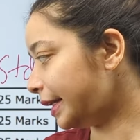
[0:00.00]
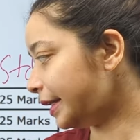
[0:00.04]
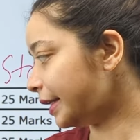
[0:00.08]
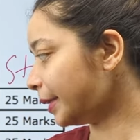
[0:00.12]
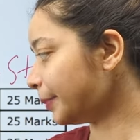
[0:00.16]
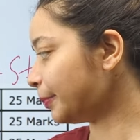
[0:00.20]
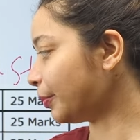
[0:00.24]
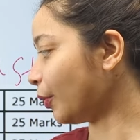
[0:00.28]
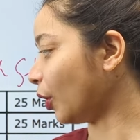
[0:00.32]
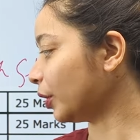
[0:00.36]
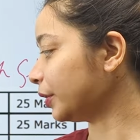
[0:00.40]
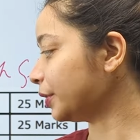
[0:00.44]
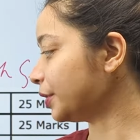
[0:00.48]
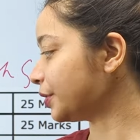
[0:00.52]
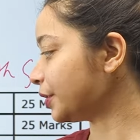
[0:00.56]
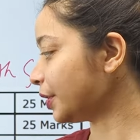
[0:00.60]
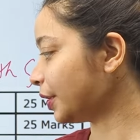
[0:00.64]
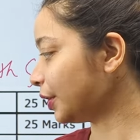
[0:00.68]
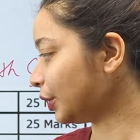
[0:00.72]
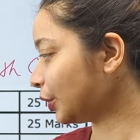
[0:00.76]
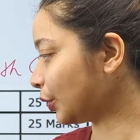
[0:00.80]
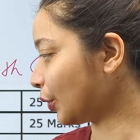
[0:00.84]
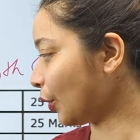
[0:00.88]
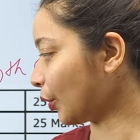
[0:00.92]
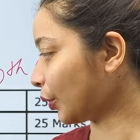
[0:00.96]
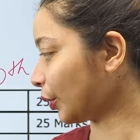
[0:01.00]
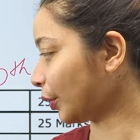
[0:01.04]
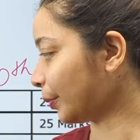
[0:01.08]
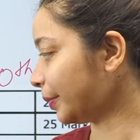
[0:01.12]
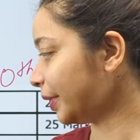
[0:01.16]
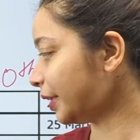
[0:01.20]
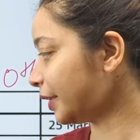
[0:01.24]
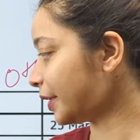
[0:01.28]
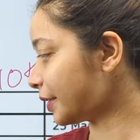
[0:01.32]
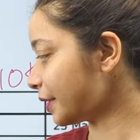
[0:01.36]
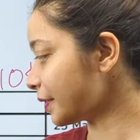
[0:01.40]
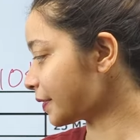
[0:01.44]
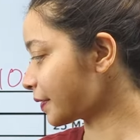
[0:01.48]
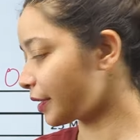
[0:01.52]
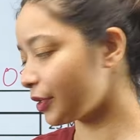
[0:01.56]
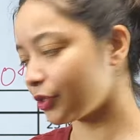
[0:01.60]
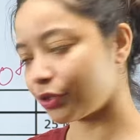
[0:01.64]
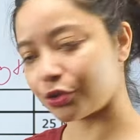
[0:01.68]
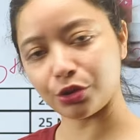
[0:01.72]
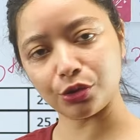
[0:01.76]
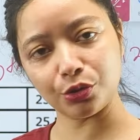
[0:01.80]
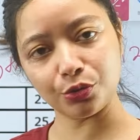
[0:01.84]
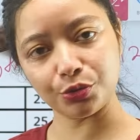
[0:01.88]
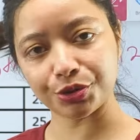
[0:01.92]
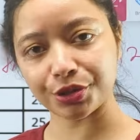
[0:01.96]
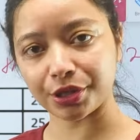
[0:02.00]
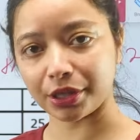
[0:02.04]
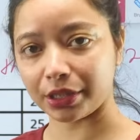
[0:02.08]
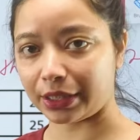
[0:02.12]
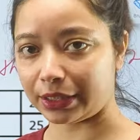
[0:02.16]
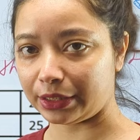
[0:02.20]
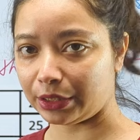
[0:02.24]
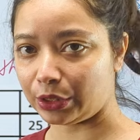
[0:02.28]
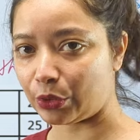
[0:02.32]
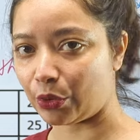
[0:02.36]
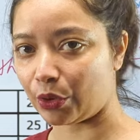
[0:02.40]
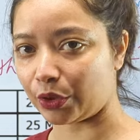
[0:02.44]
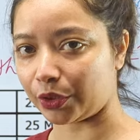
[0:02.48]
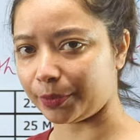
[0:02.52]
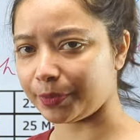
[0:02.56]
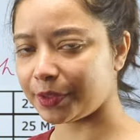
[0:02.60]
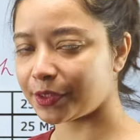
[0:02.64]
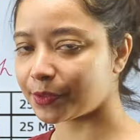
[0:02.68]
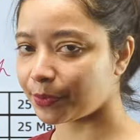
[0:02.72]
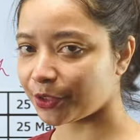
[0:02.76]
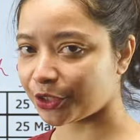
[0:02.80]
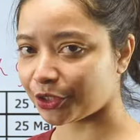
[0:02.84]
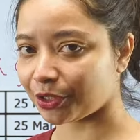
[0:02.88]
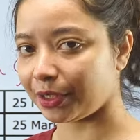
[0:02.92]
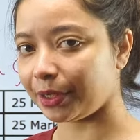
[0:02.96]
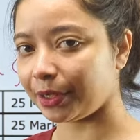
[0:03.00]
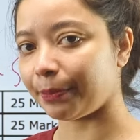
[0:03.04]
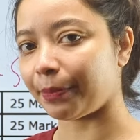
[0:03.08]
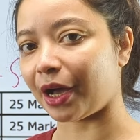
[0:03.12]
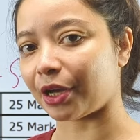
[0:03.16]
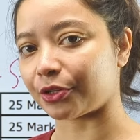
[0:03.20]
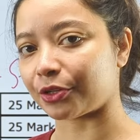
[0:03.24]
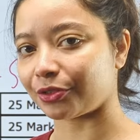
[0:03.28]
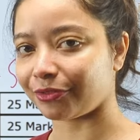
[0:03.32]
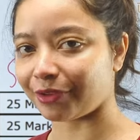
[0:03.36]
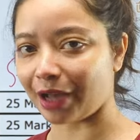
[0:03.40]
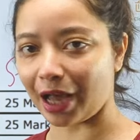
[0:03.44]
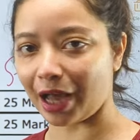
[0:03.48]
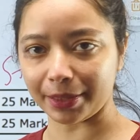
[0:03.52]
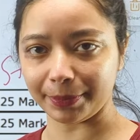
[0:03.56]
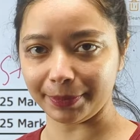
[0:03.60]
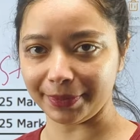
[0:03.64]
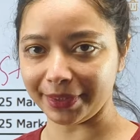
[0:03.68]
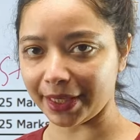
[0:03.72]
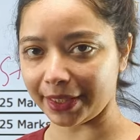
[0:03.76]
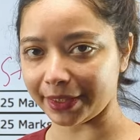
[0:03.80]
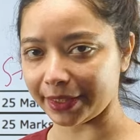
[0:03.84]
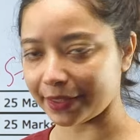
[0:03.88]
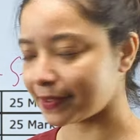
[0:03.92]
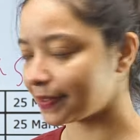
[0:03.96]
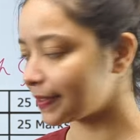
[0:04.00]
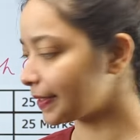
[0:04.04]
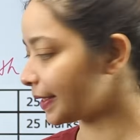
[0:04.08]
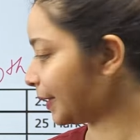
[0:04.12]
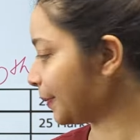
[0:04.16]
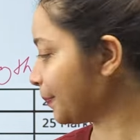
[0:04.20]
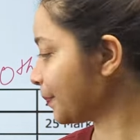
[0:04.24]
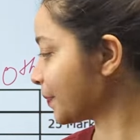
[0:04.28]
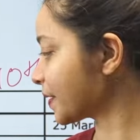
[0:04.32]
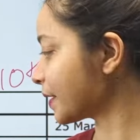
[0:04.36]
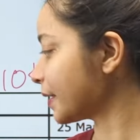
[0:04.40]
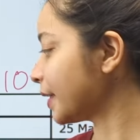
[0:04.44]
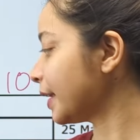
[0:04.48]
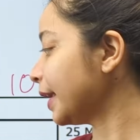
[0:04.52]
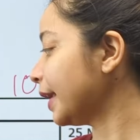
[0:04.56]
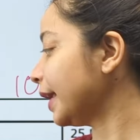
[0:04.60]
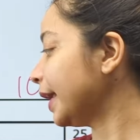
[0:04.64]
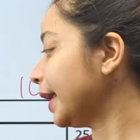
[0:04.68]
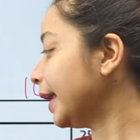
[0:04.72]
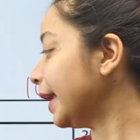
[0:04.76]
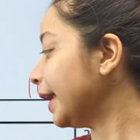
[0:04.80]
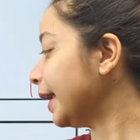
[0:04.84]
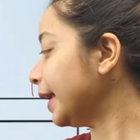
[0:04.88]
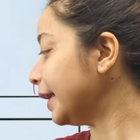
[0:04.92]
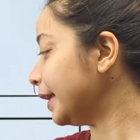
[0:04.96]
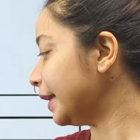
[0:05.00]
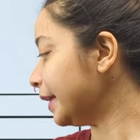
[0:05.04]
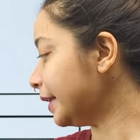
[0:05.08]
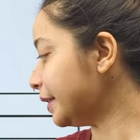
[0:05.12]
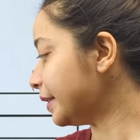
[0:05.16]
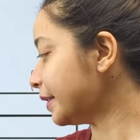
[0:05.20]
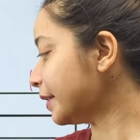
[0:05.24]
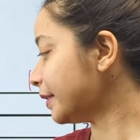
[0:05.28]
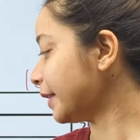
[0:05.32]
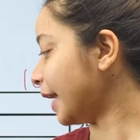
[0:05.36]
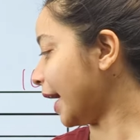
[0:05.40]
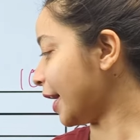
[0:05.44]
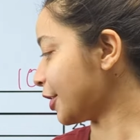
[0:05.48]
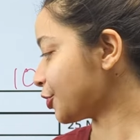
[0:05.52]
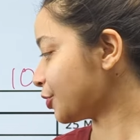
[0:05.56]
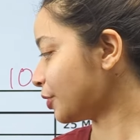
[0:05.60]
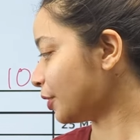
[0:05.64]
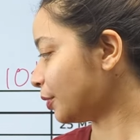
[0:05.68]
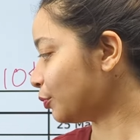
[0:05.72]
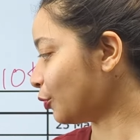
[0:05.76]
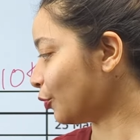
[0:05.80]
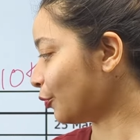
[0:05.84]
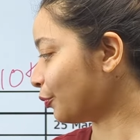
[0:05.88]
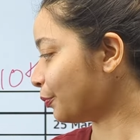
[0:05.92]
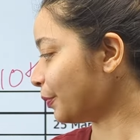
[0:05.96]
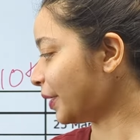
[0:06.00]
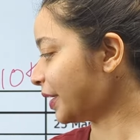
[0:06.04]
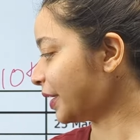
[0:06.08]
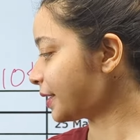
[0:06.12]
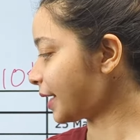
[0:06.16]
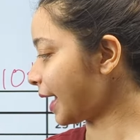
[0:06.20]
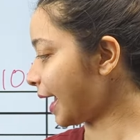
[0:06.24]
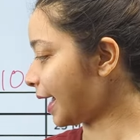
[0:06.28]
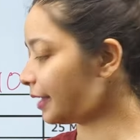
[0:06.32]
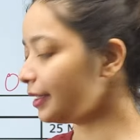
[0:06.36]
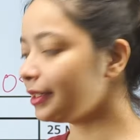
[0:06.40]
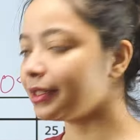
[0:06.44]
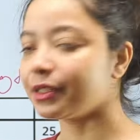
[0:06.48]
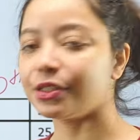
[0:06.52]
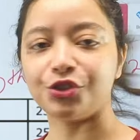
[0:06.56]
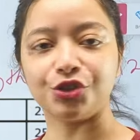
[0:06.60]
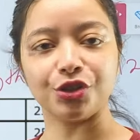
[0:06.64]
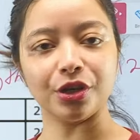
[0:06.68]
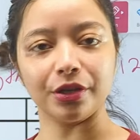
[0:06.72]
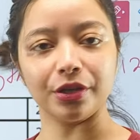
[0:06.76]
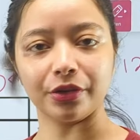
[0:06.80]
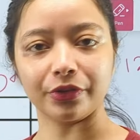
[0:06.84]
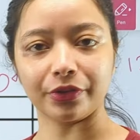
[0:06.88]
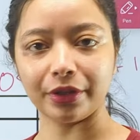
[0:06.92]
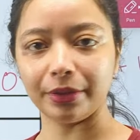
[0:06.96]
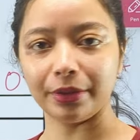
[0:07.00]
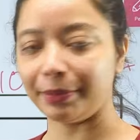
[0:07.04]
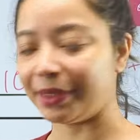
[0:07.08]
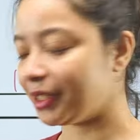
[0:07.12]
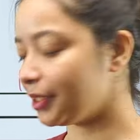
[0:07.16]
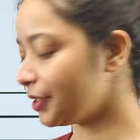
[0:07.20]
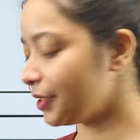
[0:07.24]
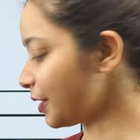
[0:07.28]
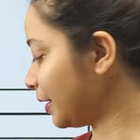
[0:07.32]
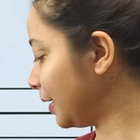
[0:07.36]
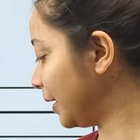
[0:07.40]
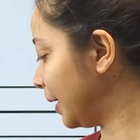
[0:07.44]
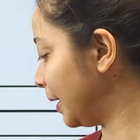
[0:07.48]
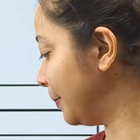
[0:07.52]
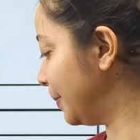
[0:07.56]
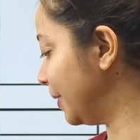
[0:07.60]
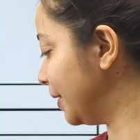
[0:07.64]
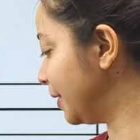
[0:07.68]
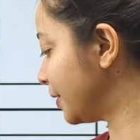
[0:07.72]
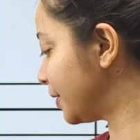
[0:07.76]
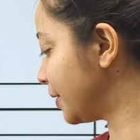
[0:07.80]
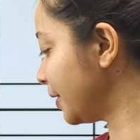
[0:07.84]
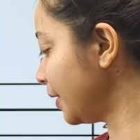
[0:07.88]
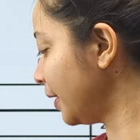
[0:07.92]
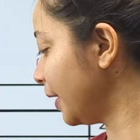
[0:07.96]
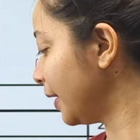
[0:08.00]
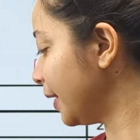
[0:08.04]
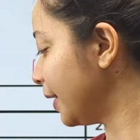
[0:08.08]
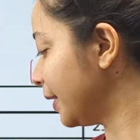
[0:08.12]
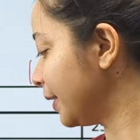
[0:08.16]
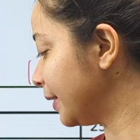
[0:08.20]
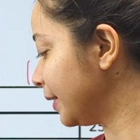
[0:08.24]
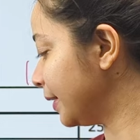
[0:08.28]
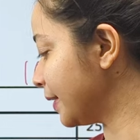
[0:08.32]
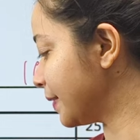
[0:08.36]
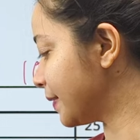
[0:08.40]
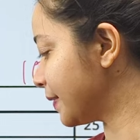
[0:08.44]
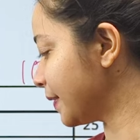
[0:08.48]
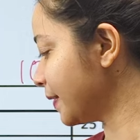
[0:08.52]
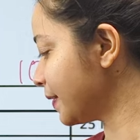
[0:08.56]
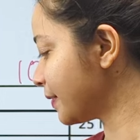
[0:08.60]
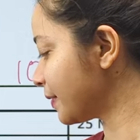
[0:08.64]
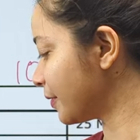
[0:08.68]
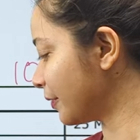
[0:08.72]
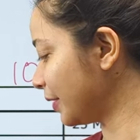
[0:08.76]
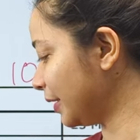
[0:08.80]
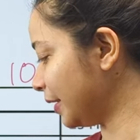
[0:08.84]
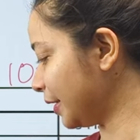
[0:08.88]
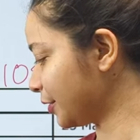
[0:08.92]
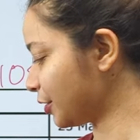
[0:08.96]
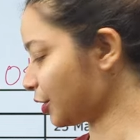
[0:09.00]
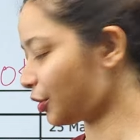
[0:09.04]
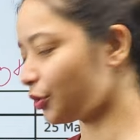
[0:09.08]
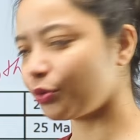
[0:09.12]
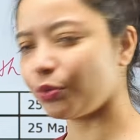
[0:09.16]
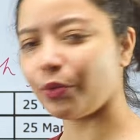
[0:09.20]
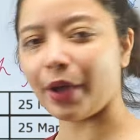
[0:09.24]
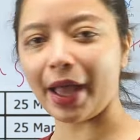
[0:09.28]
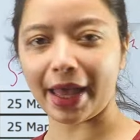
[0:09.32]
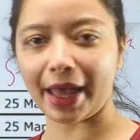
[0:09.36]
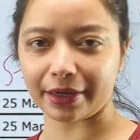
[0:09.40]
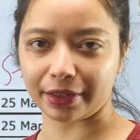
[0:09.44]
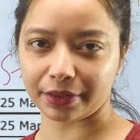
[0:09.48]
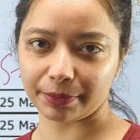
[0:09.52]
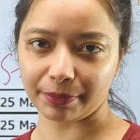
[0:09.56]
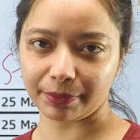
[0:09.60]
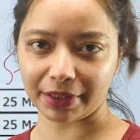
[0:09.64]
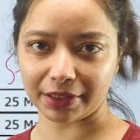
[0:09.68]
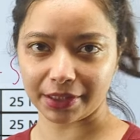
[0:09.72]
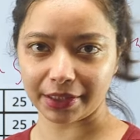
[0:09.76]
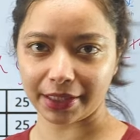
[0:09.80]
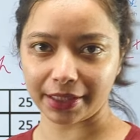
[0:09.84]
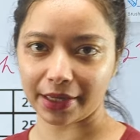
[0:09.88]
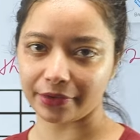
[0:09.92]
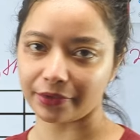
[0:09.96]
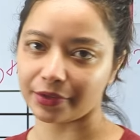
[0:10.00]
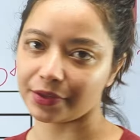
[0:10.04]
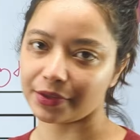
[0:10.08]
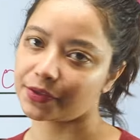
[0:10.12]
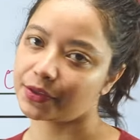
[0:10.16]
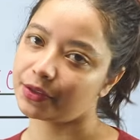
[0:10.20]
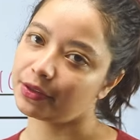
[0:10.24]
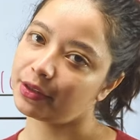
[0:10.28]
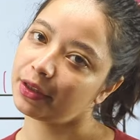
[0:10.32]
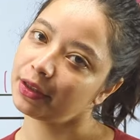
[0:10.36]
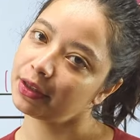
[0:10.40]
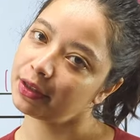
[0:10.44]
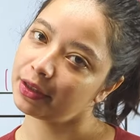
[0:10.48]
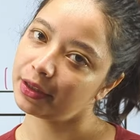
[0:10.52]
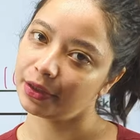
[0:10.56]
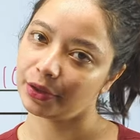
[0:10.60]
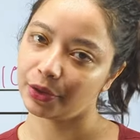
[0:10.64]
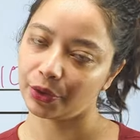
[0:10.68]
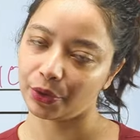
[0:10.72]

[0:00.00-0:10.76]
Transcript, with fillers: Indian Polity and Economy, that is Constitution and Economy, especially part of RBI and schemes. Indian National Movement and General Mental Ability. This is related to arithmetic and reasoning.